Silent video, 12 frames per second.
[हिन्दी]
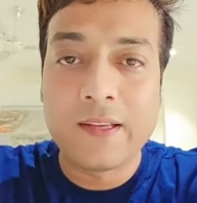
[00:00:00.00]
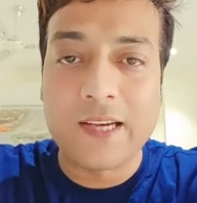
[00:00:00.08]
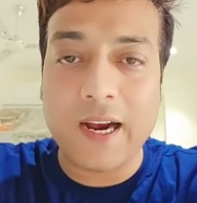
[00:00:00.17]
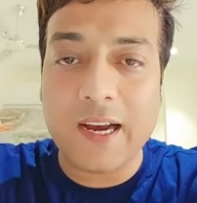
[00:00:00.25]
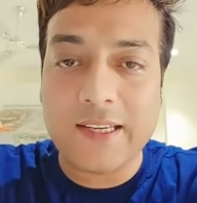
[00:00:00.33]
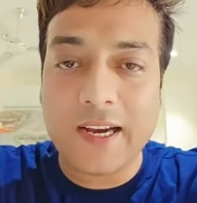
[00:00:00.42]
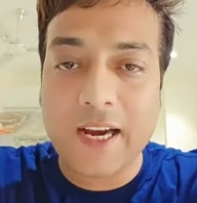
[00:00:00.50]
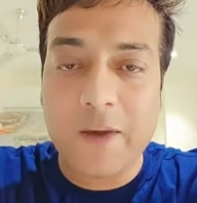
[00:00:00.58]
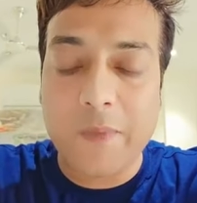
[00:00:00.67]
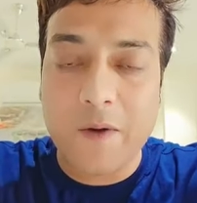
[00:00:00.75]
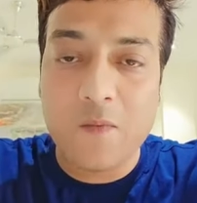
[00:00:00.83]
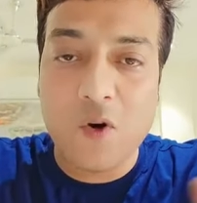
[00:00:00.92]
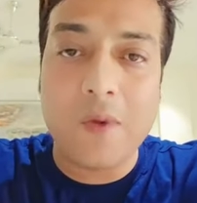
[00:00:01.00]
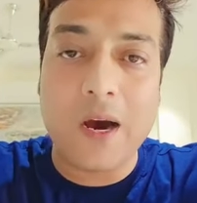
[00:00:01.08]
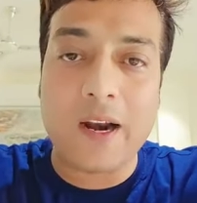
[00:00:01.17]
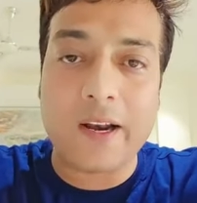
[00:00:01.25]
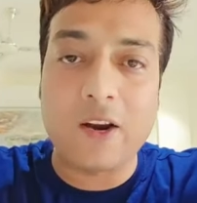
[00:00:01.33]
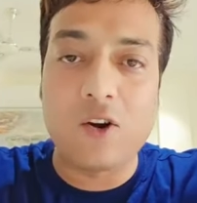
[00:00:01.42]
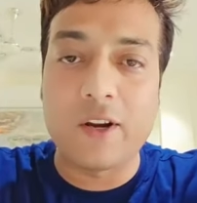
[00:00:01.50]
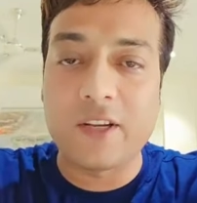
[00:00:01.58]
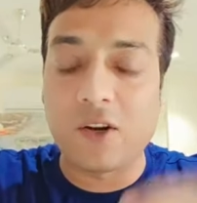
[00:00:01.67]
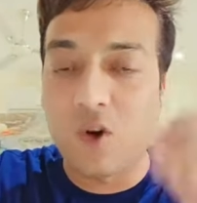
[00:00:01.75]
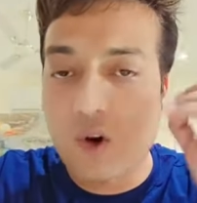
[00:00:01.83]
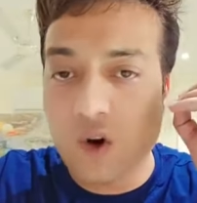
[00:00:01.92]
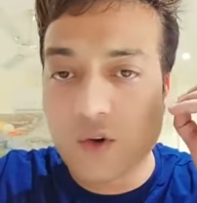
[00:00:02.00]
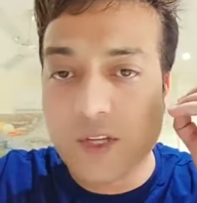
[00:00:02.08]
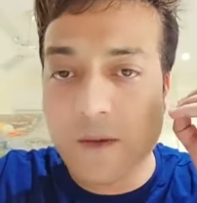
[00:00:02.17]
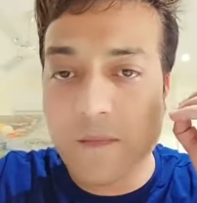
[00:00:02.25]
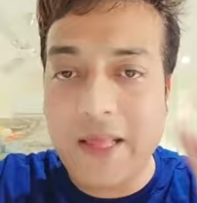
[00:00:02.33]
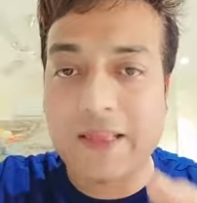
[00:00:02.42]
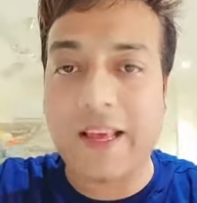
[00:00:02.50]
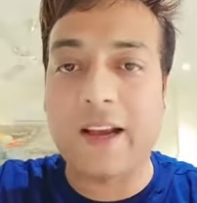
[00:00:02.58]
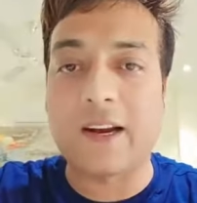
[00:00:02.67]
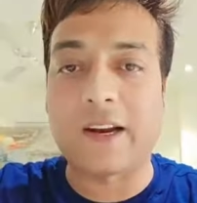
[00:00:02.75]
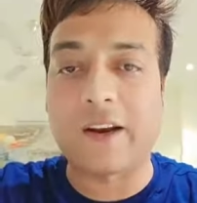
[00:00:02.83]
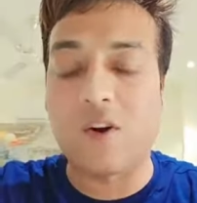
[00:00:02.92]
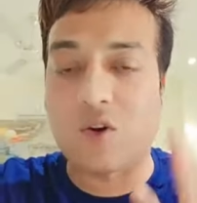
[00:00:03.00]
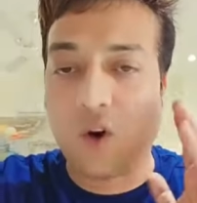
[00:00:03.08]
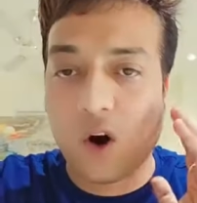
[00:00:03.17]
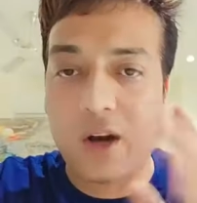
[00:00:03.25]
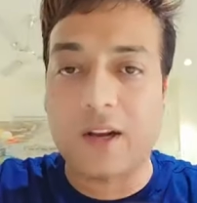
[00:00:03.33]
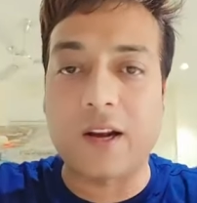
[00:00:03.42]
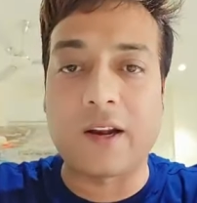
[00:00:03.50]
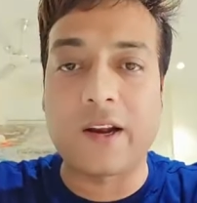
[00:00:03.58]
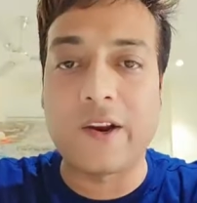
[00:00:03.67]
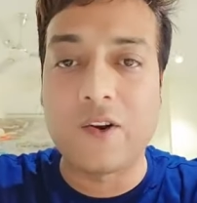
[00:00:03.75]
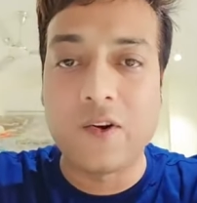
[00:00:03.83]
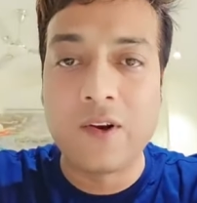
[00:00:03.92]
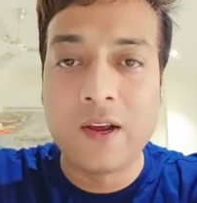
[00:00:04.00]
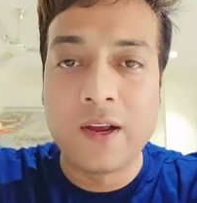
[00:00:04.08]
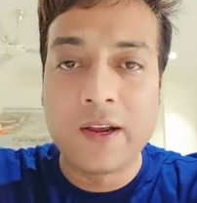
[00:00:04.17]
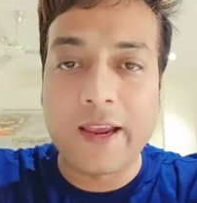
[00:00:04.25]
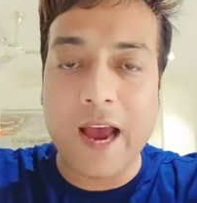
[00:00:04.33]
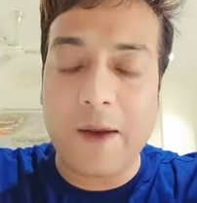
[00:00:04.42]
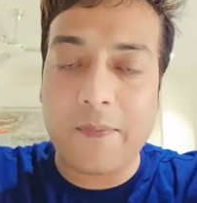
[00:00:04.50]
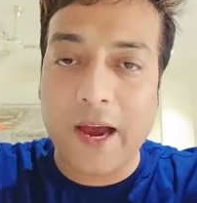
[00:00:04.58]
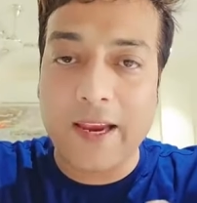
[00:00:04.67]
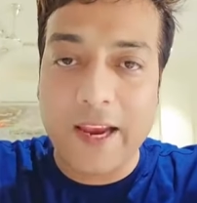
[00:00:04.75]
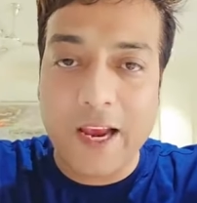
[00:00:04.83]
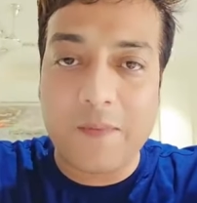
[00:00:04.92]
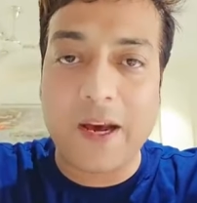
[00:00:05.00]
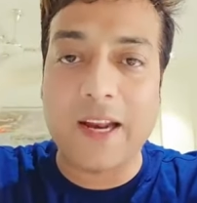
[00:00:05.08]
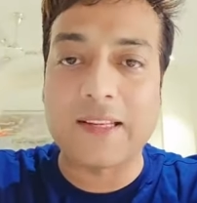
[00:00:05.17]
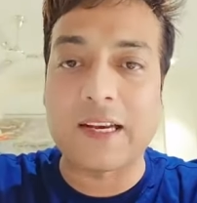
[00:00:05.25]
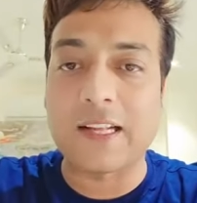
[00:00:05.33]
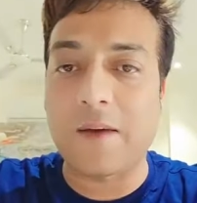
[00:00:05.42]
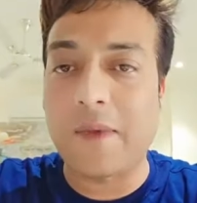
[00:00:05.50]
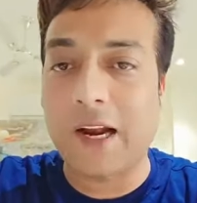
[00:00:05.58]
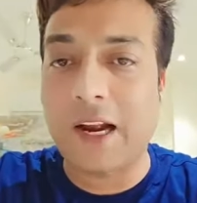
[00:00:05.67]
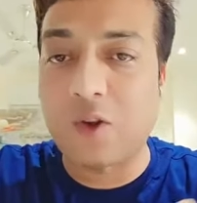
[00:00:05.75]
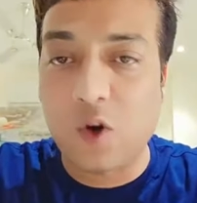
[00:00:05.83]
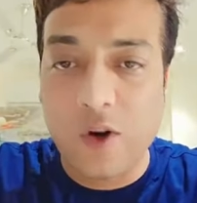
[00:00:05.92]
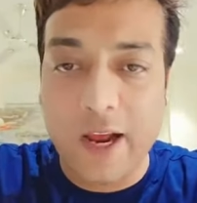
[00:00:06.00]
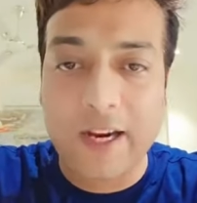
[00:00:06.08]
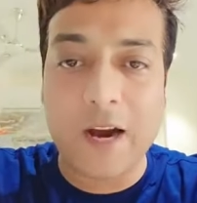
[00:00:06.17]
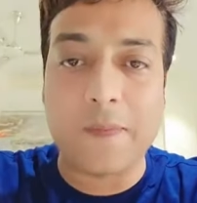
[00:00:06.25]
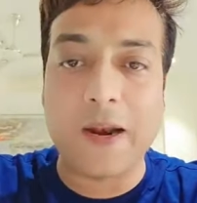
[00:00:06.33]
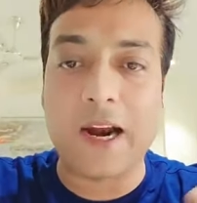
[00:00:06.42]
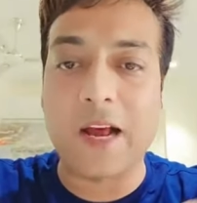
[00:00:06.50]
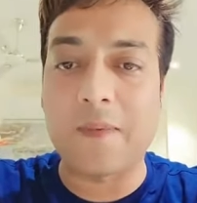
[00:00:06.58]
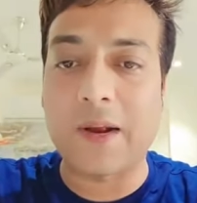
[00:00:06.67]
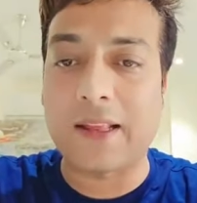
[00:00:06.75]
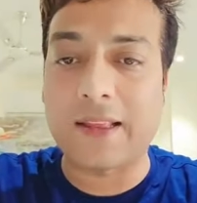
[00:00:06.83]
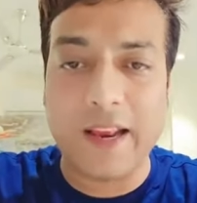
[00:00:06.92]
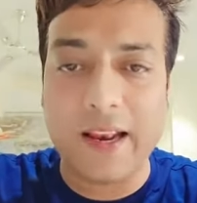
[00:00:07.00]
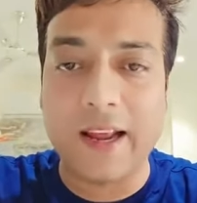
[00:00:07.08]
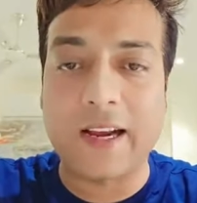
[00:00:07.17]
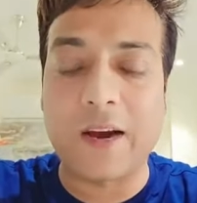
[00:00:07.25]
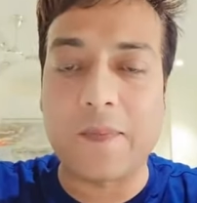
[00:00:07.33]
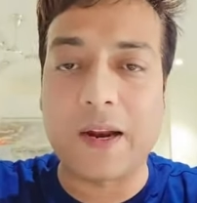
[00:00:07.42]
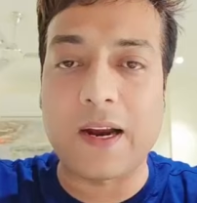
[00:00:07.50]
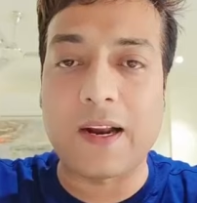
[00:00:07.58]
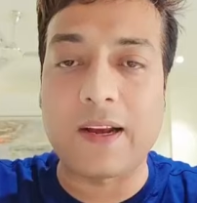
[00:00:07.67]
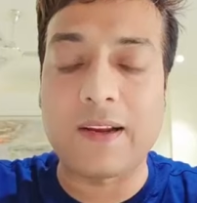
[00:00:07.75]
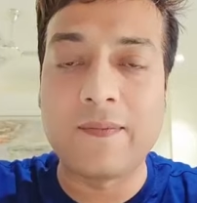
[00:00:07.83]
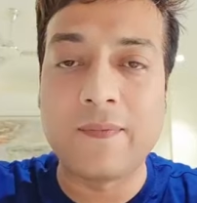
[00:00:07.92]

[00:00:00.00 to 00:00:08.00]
जगह जगह पर मुंह मार रहे हो लोगों से मिनते कर रहे हो कॉल कर रहे हो कि आप आइए हमारे साथ हमारा दो लैख का प्लान हमारा तीन लैख का प्लाना